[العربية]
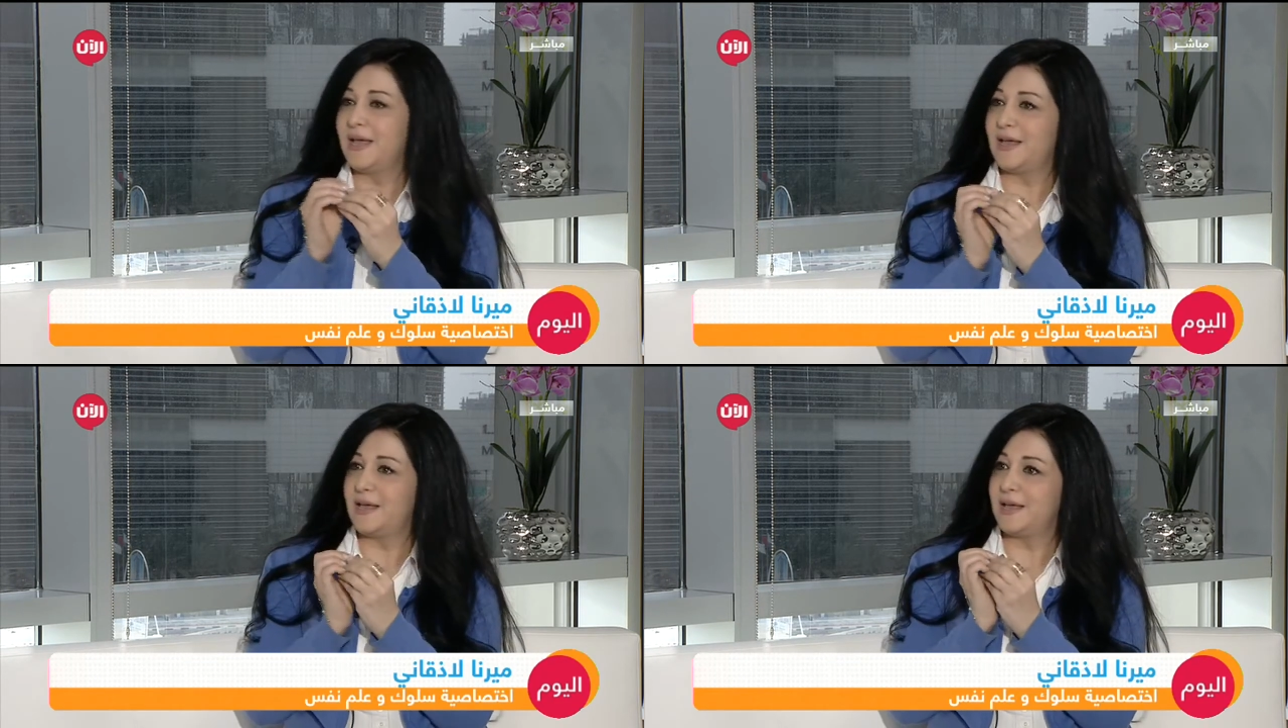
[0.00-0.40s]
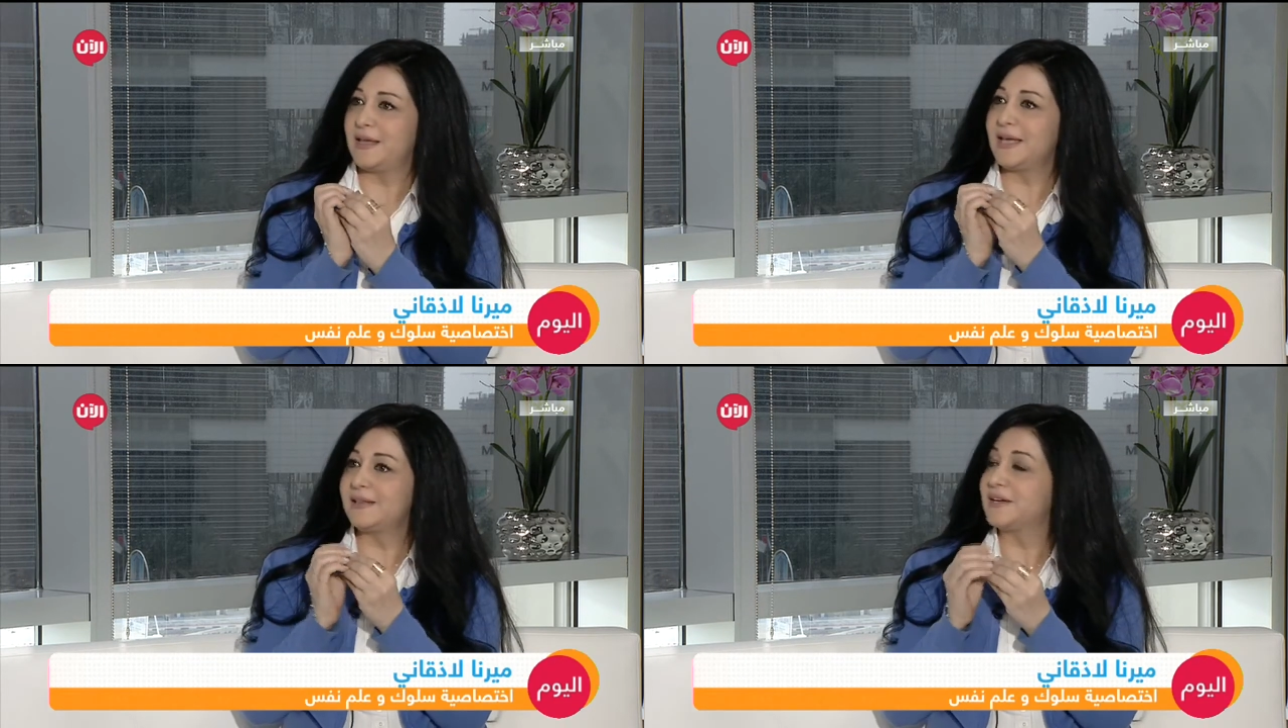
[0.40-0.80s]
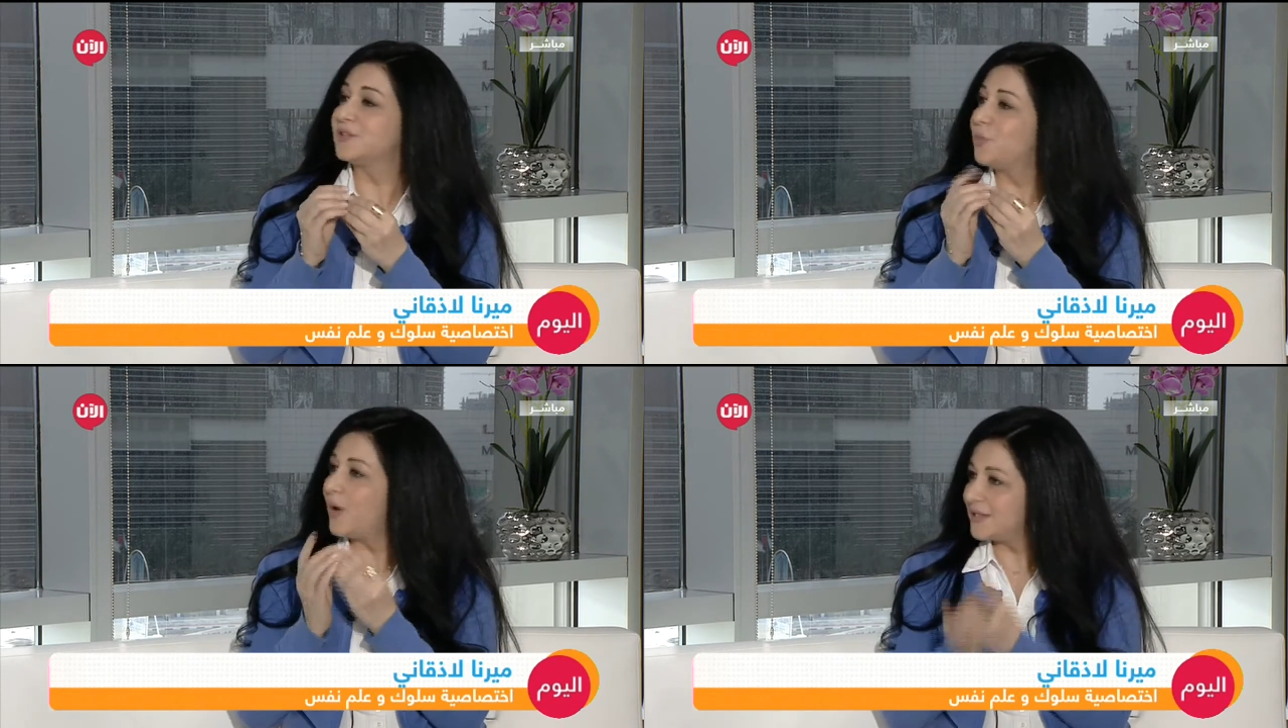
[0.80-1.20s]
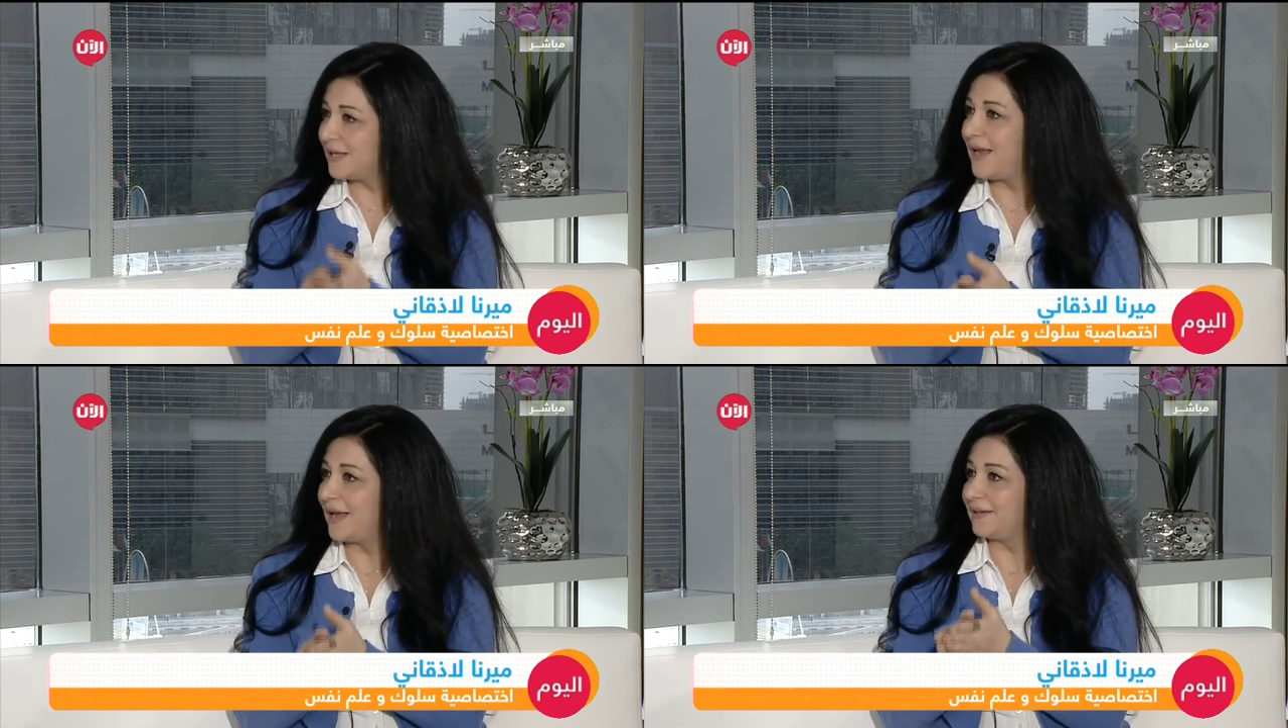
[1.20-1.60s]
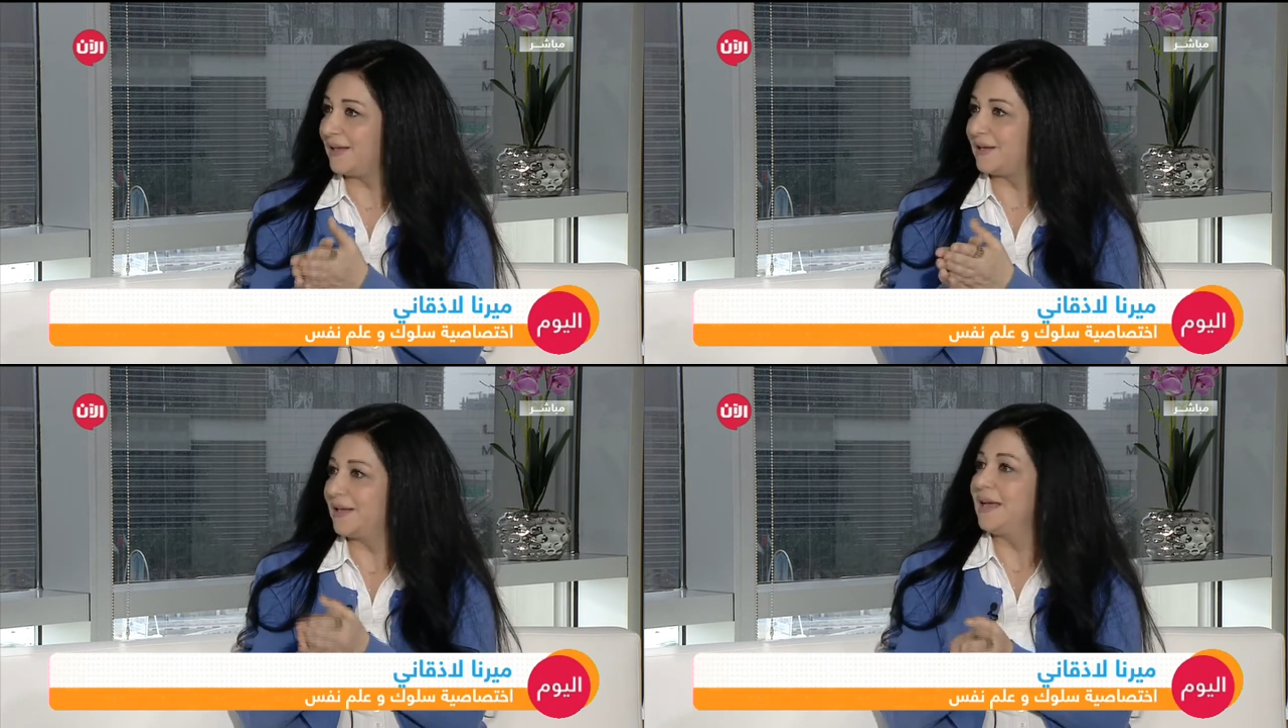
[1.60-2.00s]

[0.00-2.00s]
آه، يقدر يتواصل اكثر